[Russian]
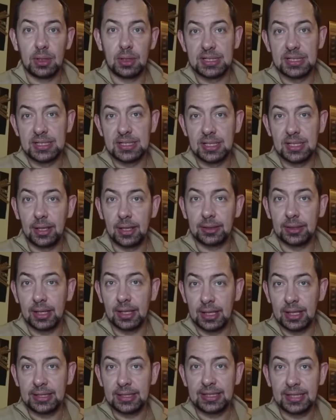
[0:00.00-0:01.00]
стран
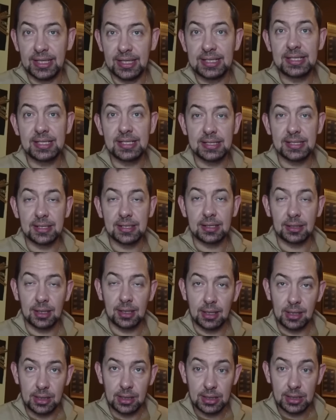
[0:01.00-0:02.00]
антироссийской
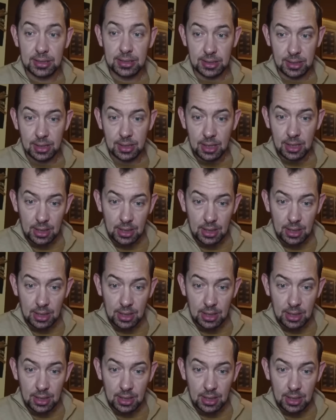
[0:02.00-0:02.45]
коалиции,